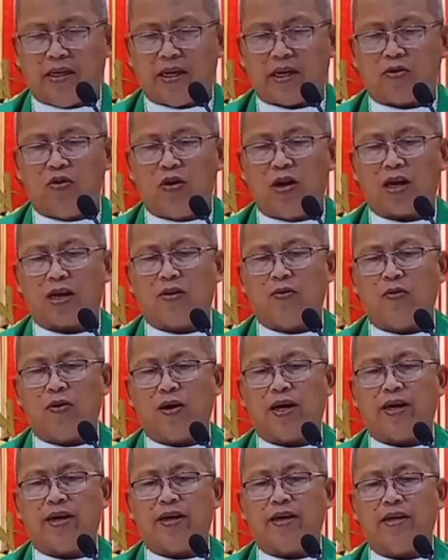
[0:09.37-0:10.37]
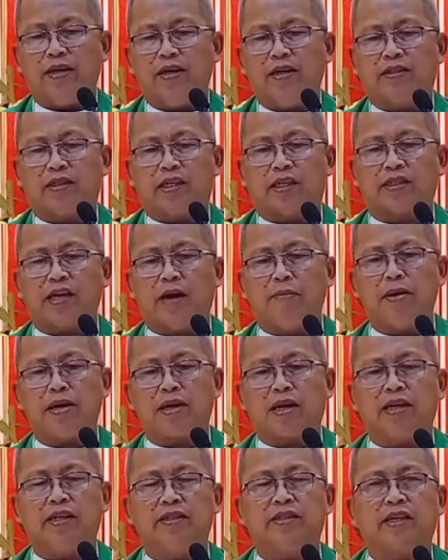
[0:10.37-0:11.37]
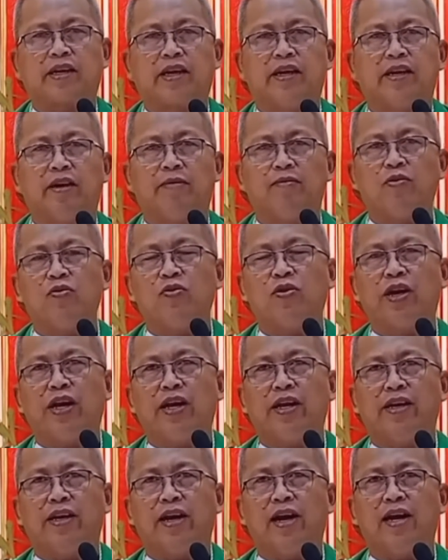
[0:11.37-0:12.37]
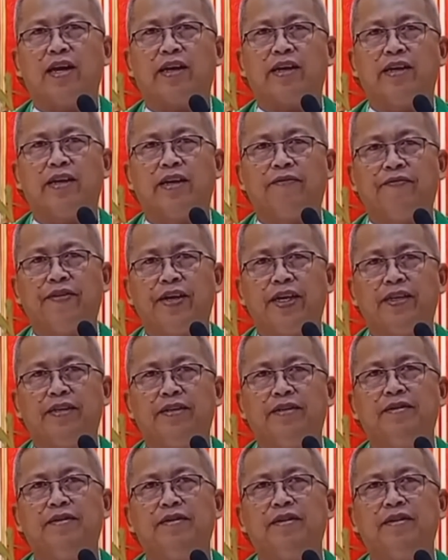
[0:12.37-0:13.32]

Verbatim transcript: naghulagway sa summary sa kinabuhi ni Hari David